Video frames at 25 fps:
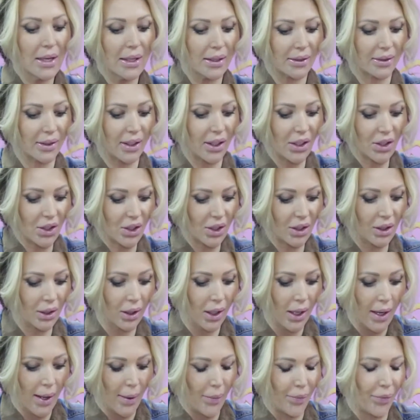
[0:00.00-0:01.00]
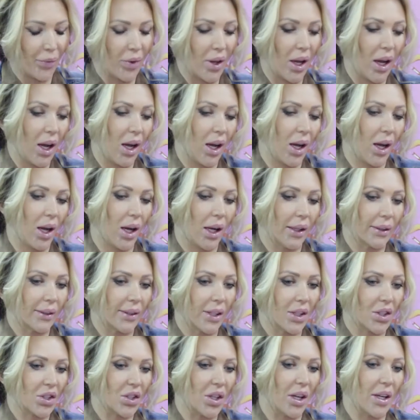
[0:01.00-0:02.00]
Скажи, на
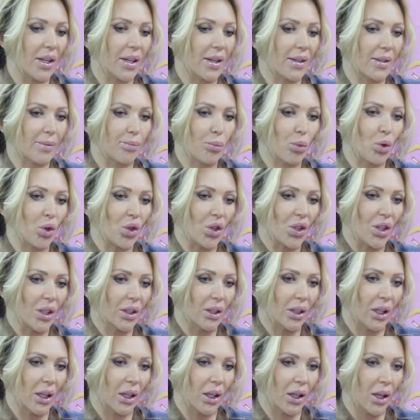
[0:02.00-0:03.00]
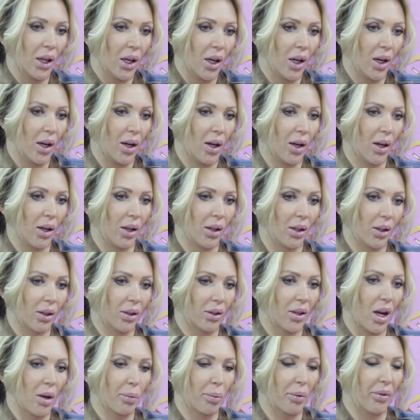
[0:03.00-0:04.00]
отношения с мужчиной э, как